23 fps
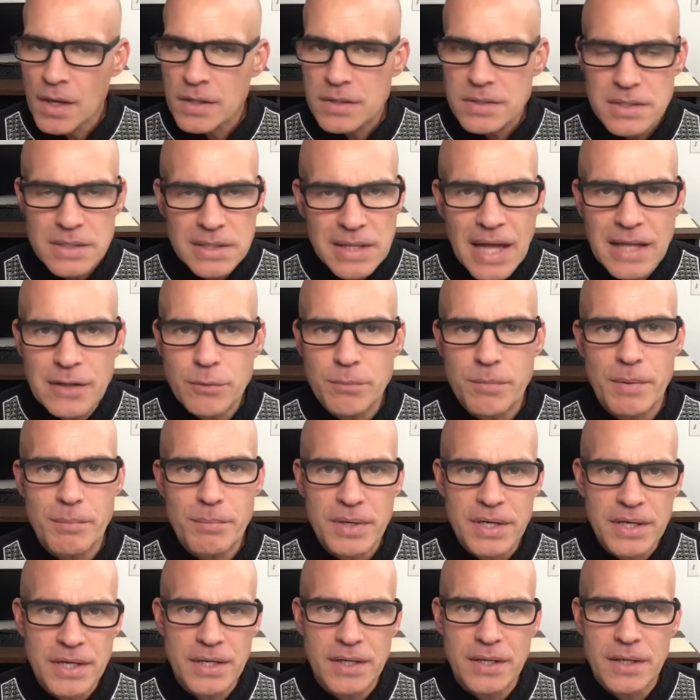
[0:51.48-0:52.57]
selalu
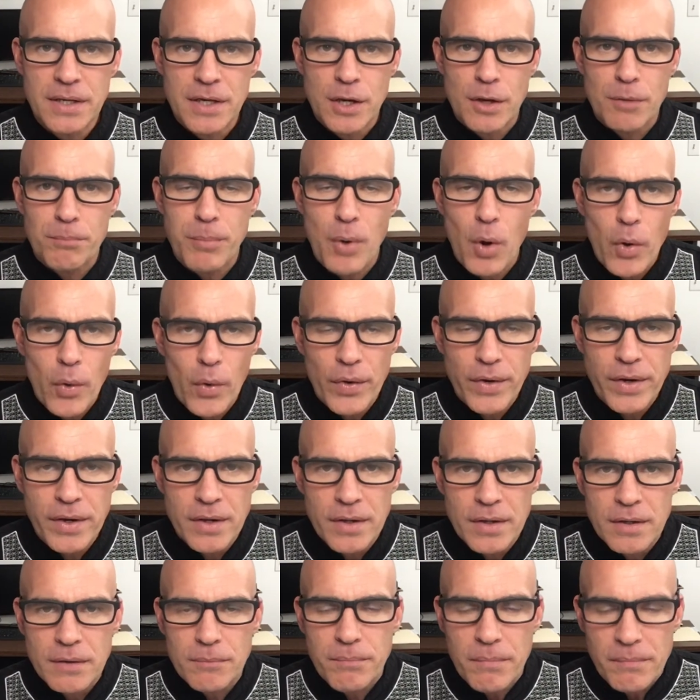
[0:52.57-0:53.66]
membeli pohon
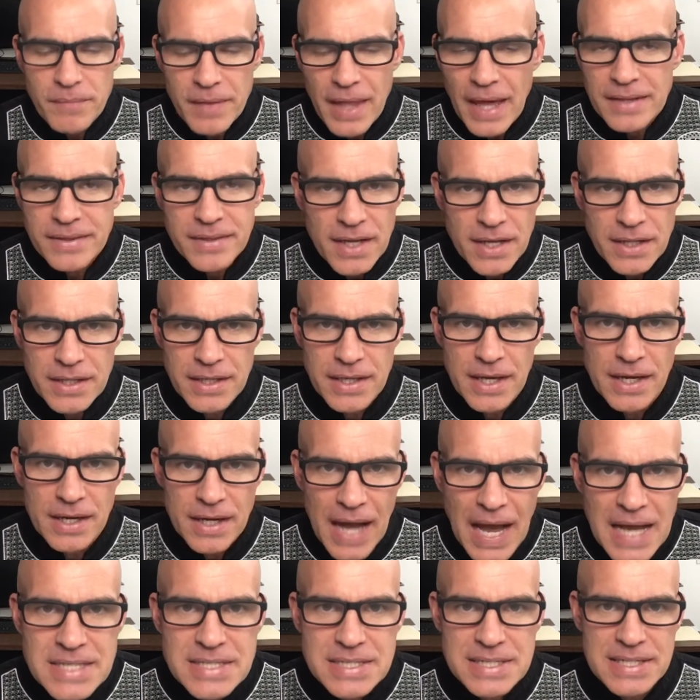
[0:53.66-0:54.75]
Natal yang
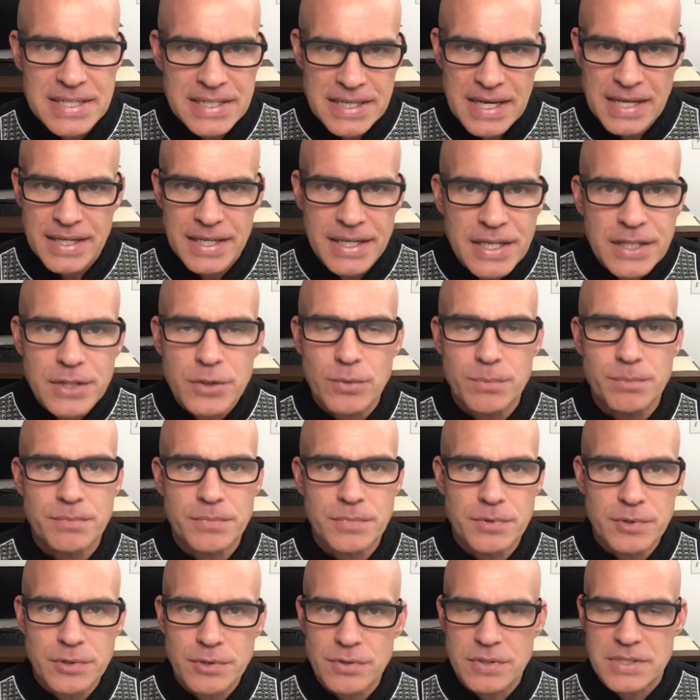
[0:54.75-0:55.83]
asli yang hidup.
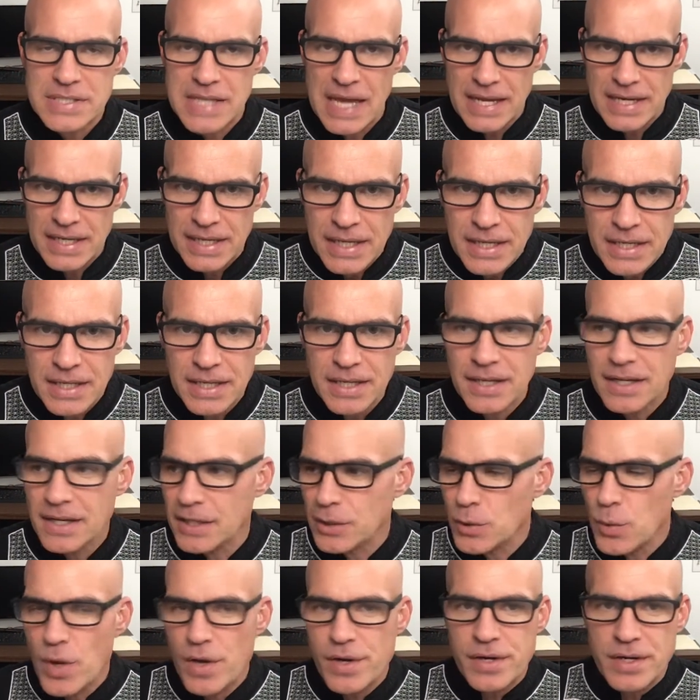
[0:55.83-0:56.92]
Untuk saat ini,
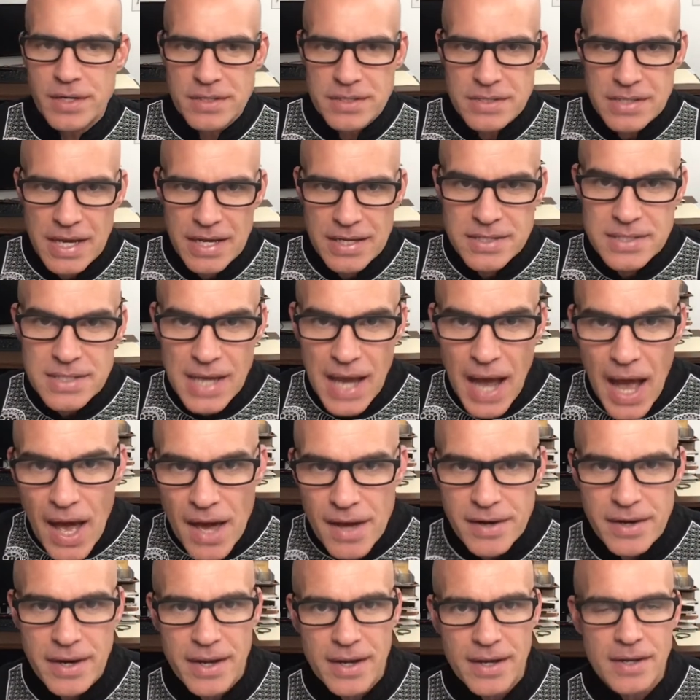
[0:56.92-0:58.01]
keluarga saya
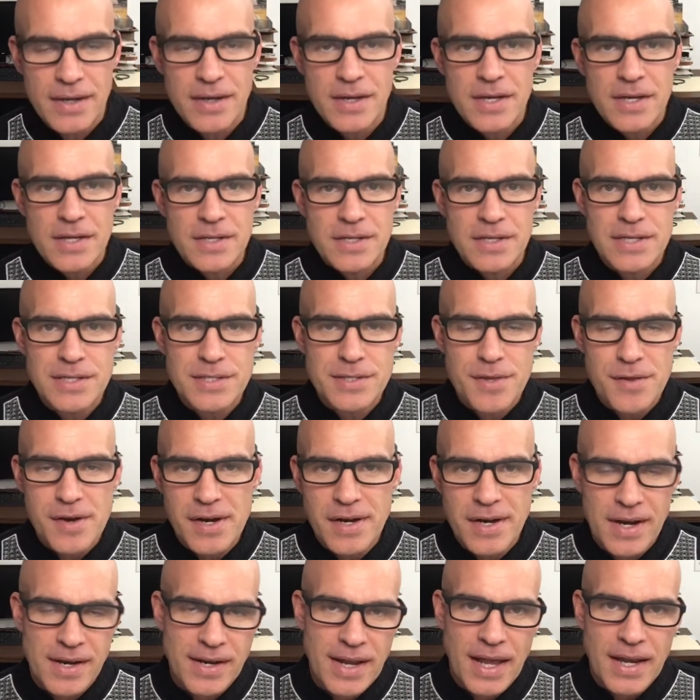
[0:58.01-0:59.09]
sekarang, istri
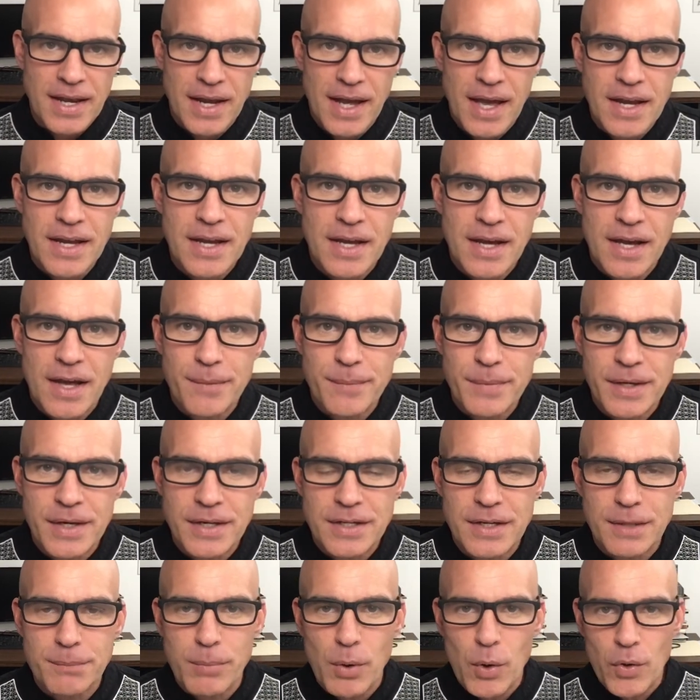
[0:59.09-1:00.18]
dan anak-anak kami
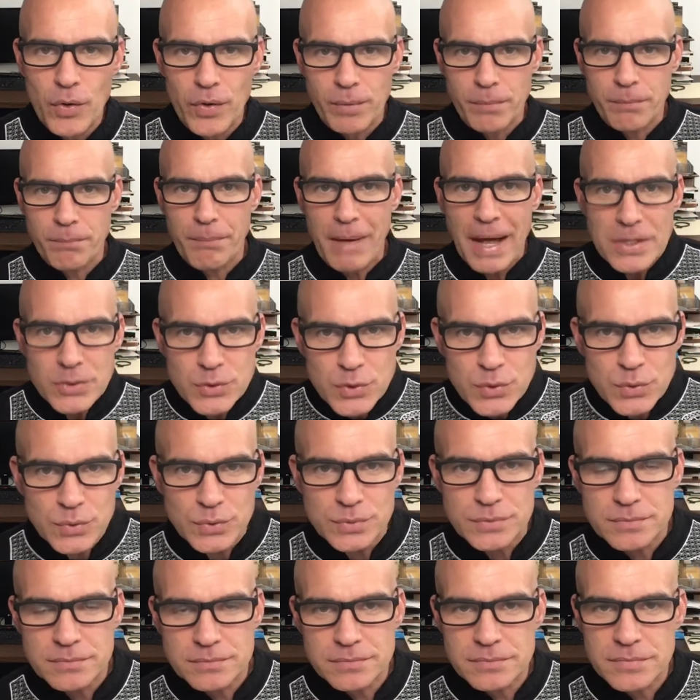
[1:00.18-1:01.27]
ada pohon palsu.
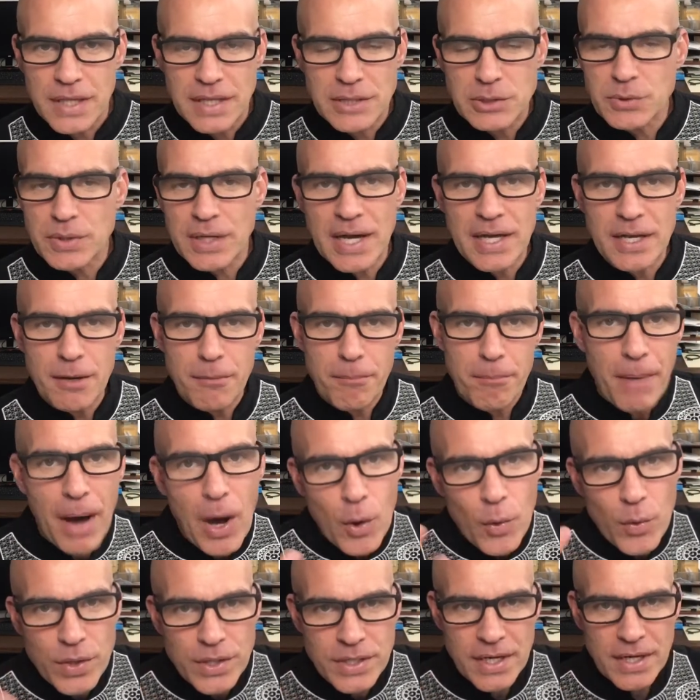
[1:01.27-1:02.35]
Lalu nggak ada
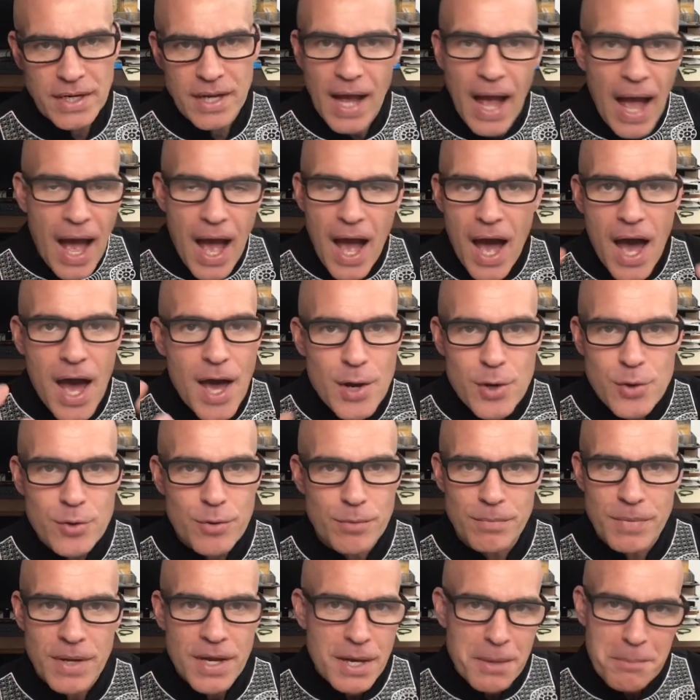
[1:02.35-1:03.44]
baunya, nggak harum,